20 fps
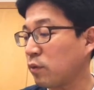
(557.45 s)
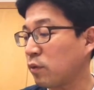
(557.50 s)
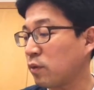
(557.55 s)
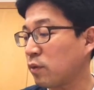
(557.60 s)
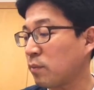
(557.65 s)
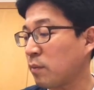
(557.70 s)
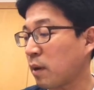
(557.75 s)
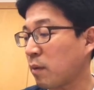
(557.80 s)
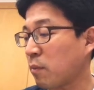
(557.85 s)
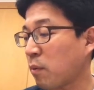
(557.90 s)

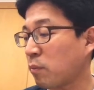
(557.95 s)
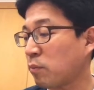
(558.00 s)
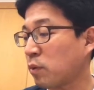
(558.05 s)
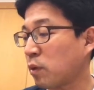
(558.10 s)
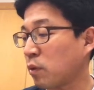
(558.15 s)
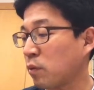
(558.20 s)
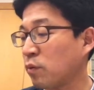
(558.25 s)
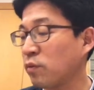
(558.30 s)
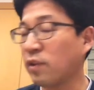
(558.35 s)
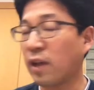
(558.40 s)
있는 방법도
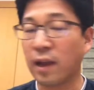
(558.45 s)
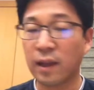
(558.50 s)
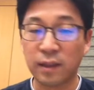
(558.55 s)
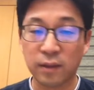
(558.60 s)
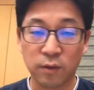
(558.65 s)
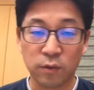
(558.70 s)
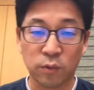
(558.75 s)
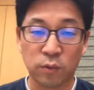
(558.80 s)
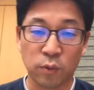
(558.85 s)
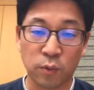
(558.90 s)
있고
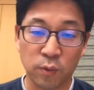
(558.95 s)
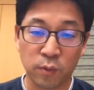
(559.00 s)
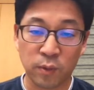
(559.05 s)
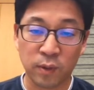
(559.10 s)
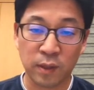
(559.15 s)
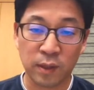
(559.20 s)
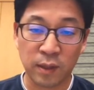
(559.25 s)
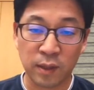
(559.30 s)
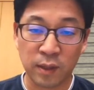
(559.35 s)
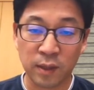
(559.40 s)
사인으로
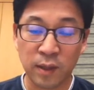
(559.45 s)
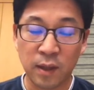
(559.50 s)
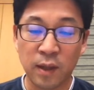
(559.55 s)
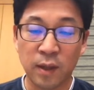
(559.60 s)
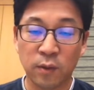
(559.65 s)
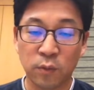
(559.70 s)
통일